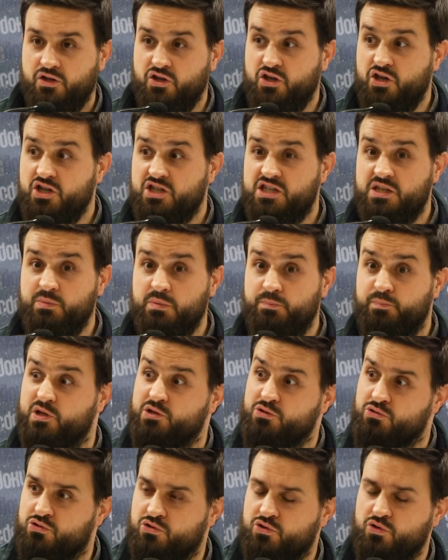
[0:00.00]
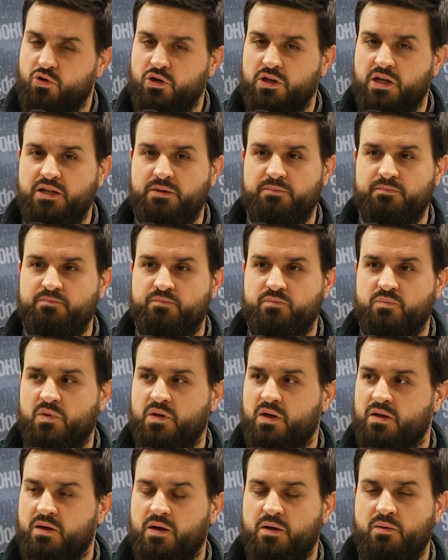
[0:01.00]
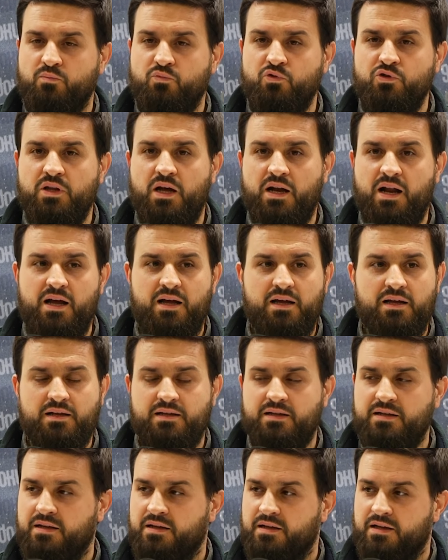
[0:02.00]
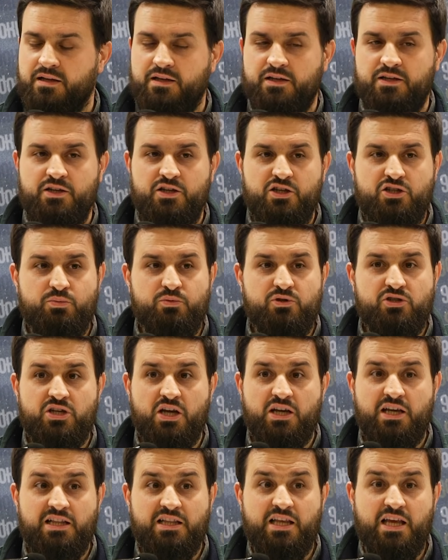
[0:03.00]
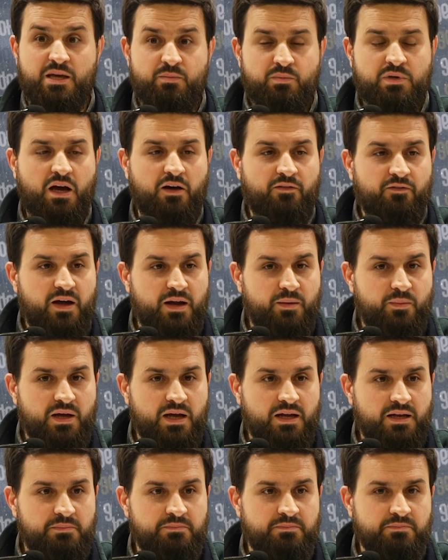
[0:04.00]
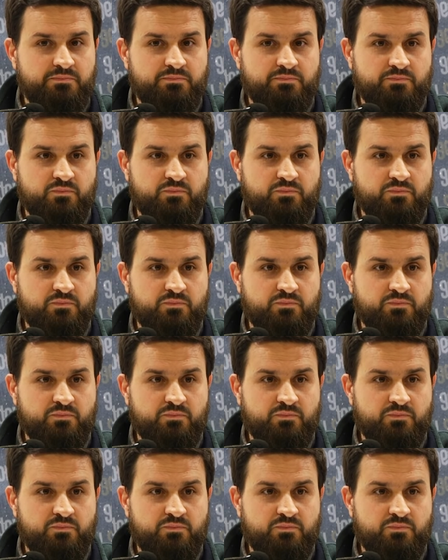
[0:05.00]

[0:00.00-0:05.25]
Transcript: İyisi mi biz üstte olalım. Bunlara hiçbir şekilde imkan vermeyelim.